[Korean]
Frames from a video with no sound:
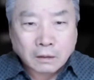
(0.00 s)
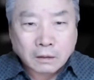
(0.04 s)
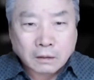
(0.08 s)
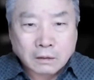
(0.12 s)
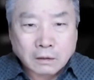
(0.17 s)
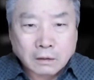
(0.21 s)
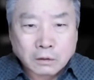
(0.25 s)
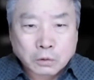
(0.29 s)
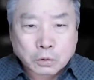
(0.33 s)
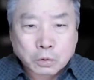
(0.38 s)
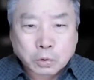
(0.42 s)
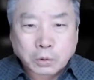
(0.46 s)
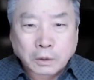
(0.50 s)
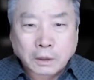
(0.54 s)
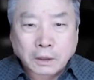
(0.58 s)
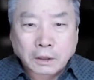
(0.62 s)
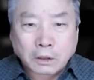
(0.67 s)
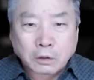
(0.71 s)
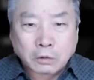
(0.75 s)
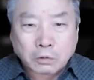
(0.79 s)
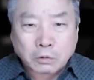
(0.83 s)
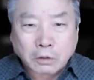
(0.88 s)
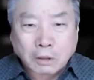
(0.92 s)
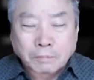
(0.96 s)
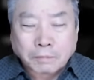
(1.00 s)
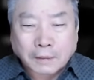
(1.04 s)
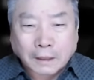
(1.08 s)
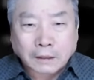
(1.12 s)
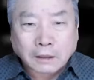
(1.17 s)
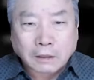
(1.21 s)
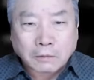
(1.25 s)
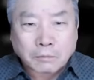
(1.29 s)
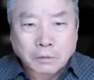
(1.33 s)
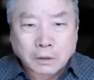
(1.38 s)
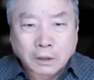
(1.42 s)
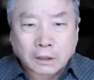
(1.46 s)
그 수혜를 누가
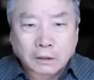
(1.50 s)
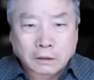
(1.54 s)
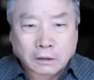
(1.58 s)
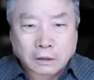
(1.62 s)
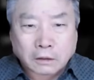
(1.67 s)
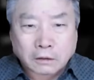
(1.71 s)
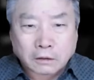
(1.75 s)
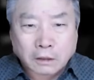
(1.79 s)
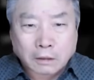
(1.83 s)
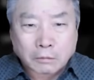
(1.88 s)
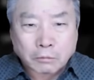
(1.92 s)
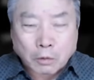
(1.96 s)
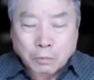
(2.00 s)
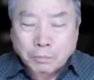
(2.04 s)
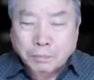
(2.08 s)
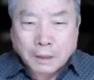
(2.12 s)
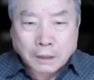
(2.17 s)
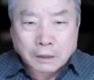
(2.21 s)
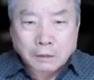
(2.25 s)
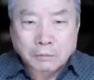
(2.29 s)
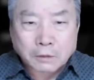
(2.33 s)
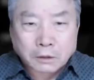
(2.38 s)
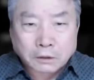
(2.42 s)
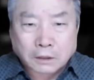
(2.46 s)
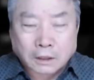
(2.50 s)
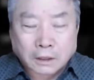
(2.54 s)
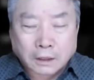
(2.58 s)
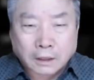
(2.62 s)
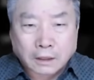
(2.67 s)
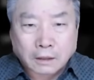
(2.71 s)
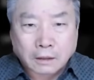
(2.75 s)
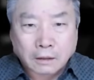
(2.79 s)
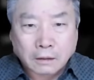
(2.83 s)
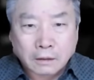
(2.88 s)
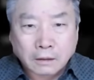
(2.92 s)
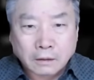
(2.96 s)
받아 먹어야 되는데 못 받아
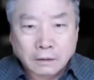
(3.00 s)
먹잖아.